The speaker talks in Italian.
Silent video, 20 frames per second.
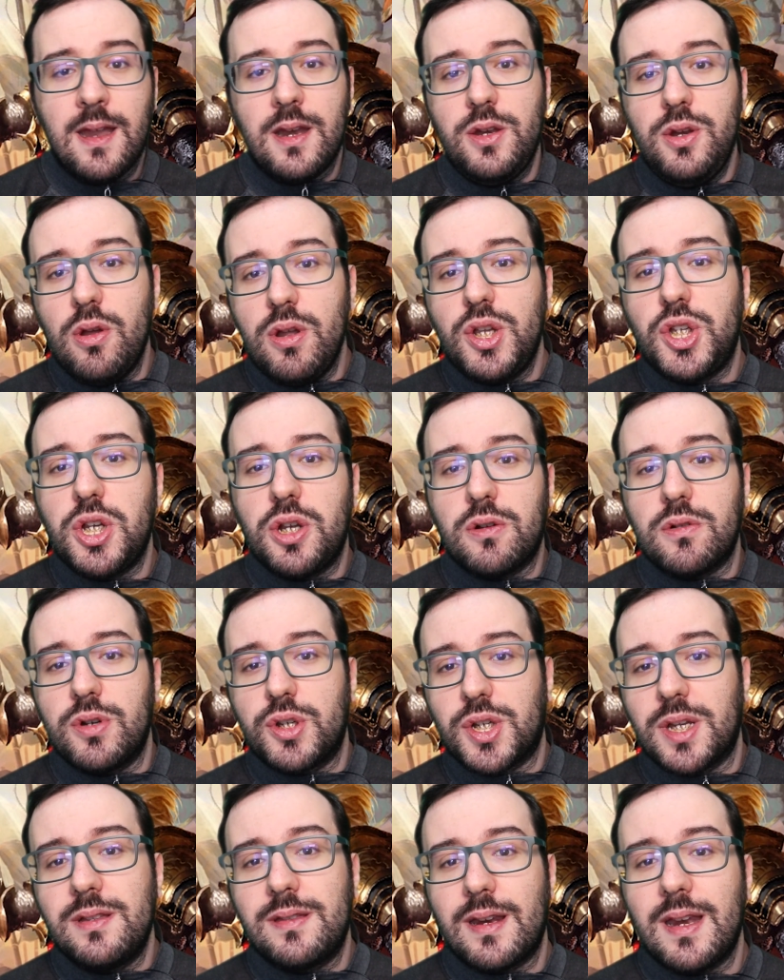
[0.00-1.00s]
Noi ci
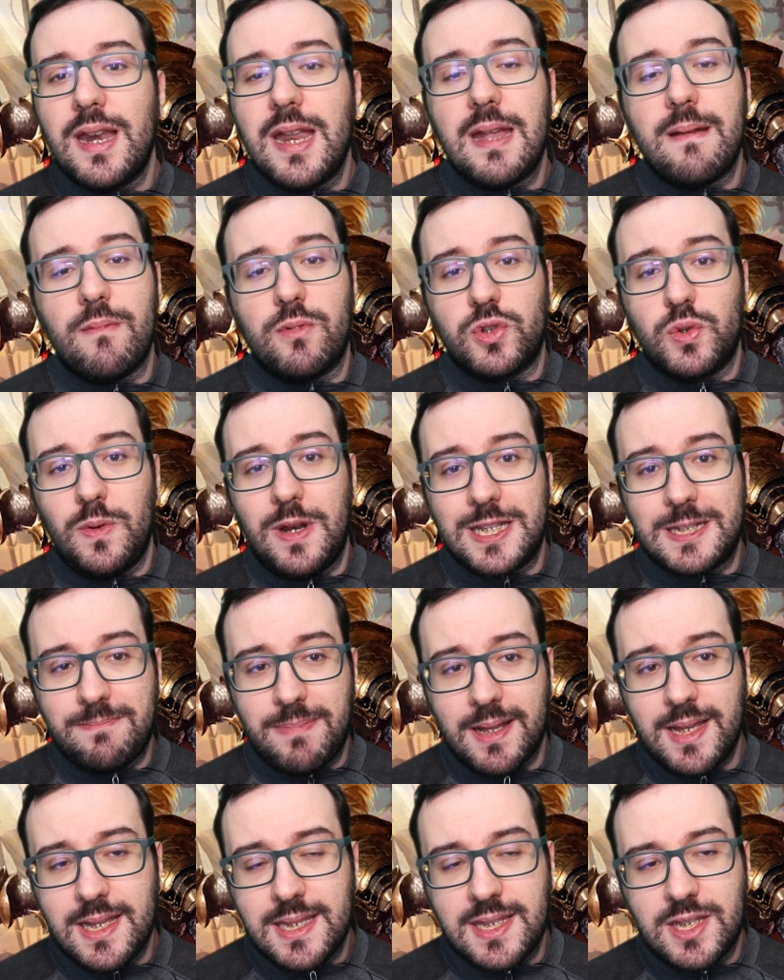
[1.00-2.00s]
concentreremo sulla
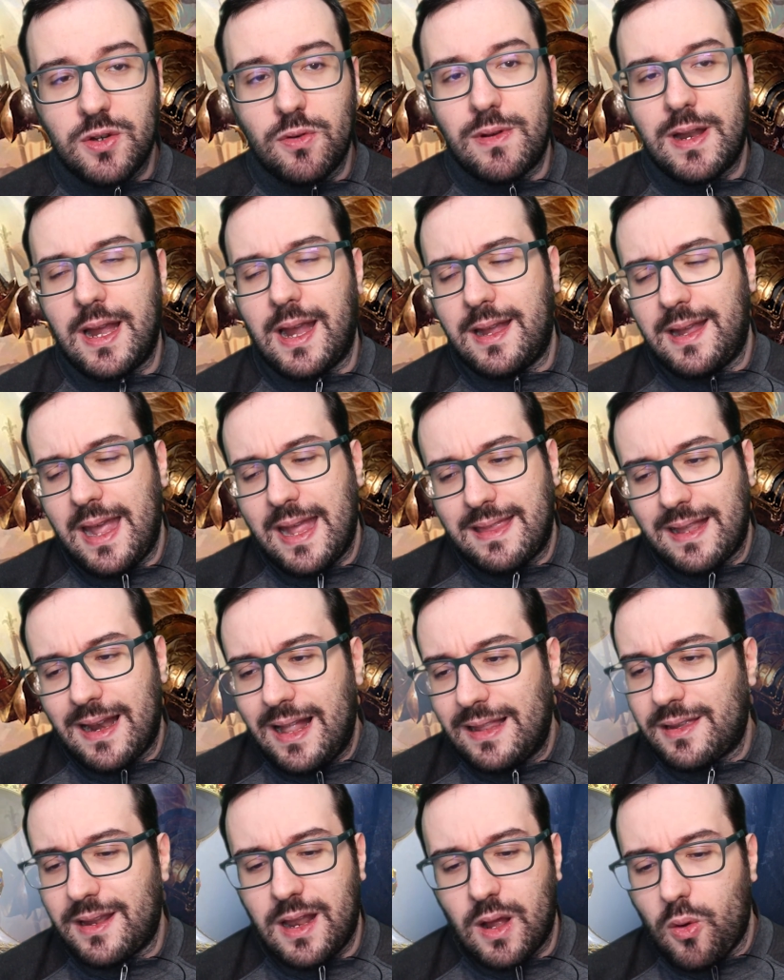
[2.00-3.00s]
spedizione, che tra
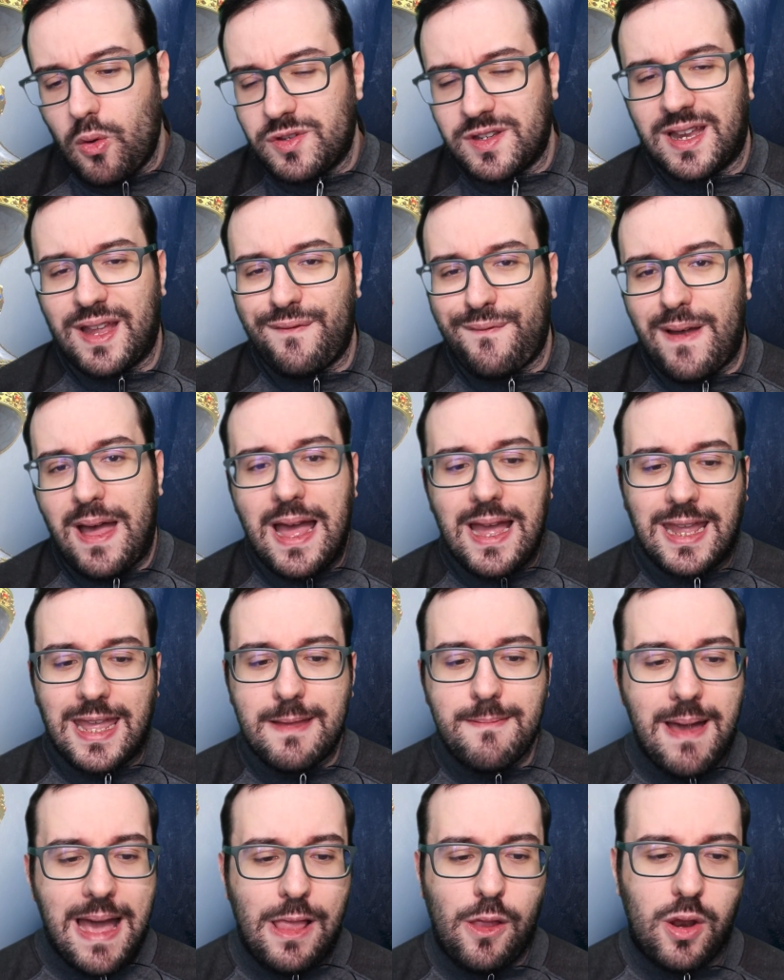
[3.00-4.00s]
l'altro è la cosa che fa
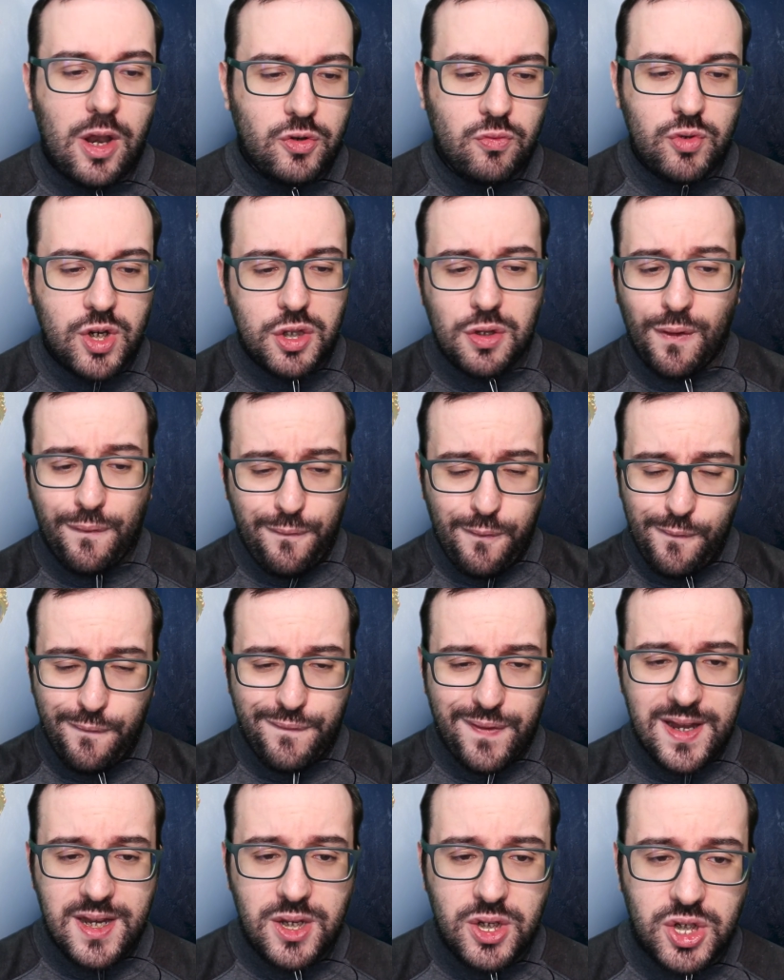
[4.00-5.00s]
anche Mallory aggiungendo
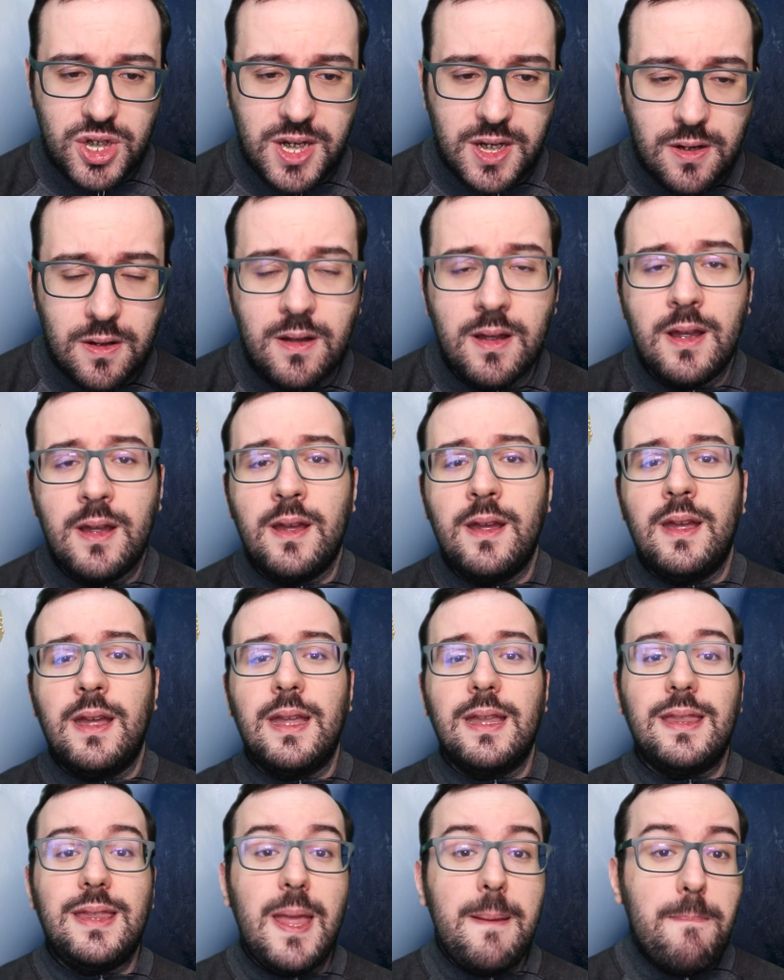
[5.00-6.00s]
fuffa in giro,
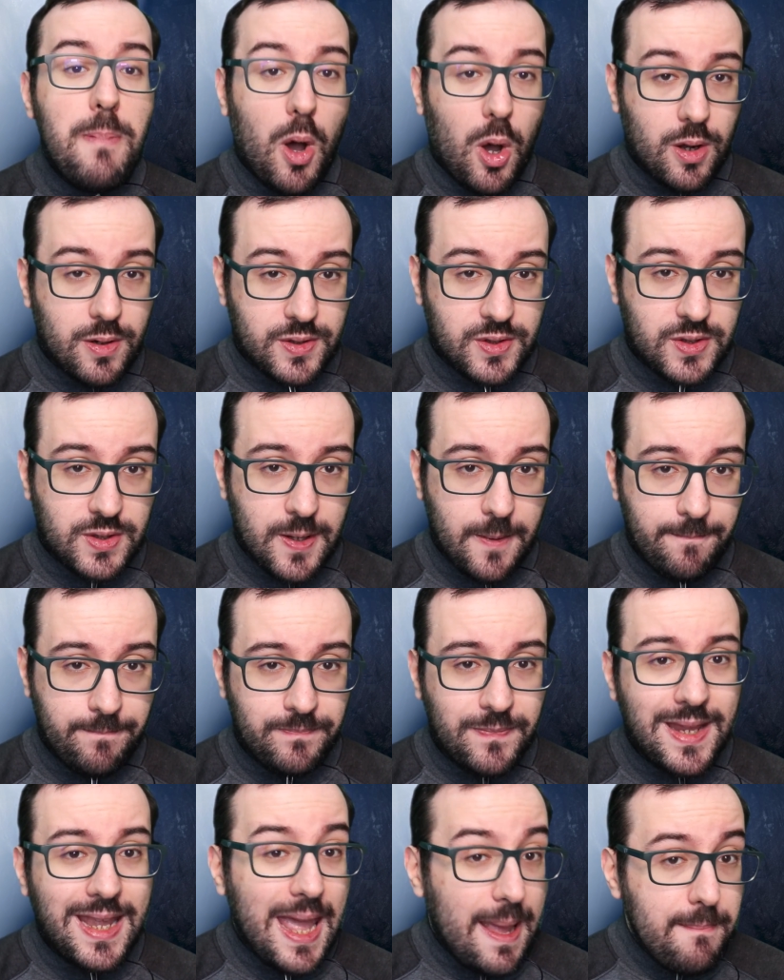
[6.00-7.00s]
di Bors,
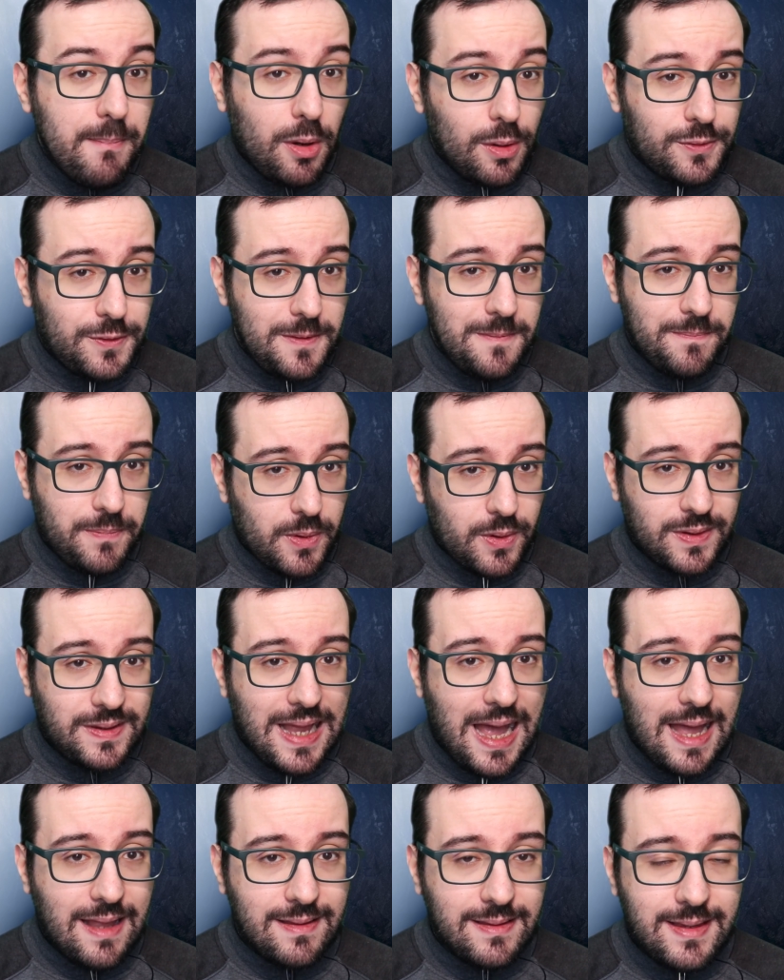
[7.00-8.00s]
che è molto
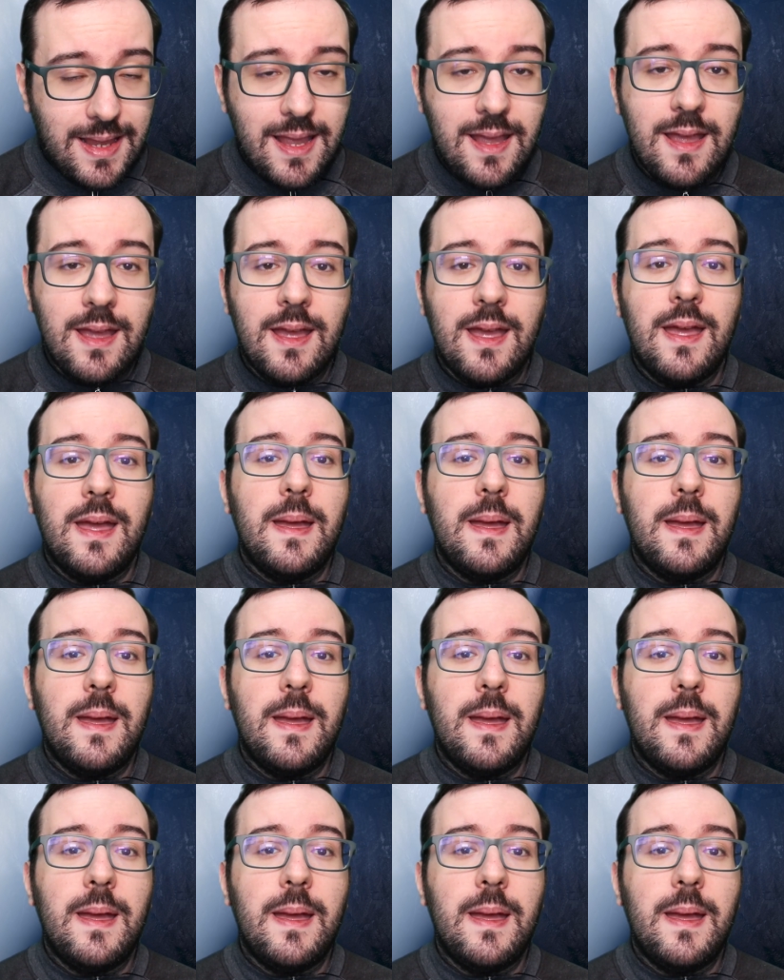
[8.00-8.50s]
importante,